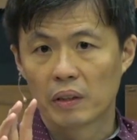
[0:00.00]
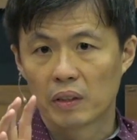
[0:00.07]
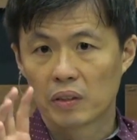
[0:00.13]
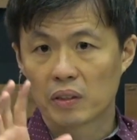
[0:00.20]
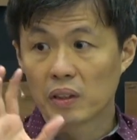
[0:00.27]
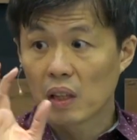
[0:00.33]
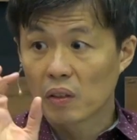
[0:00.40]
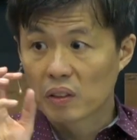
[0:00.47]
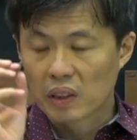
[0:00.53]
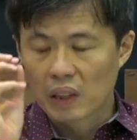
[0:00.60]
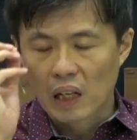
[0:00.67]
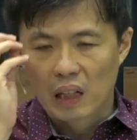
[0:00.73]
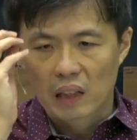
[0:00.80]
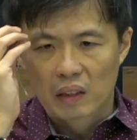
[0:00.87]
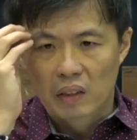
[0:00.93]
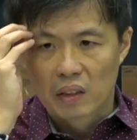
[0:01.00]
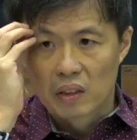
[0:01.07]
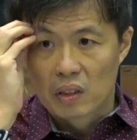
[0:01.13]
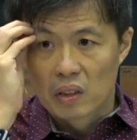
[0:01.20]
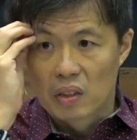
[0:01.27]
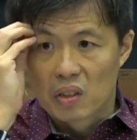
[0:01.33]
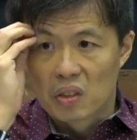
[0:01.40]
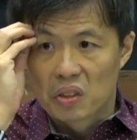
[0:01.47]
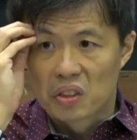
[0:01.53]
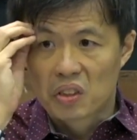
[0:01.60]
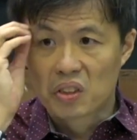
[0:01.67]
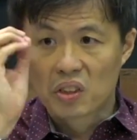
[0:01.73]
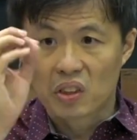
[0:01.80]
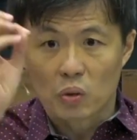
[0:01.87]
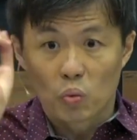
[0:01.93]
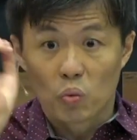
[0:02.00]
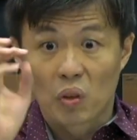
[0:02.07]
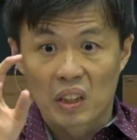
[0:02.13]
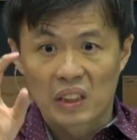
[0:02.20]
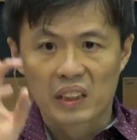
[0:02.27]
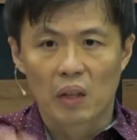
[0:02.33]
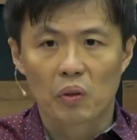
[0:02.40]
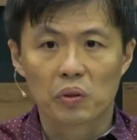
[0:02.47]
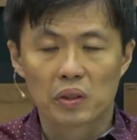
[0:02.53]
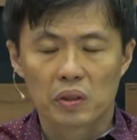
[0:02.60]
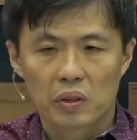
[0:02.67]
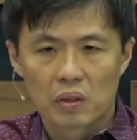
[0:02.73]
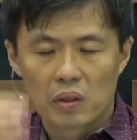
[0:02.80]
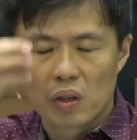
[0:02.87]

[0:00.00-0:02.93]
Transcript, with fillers: 是要怎样四五个小时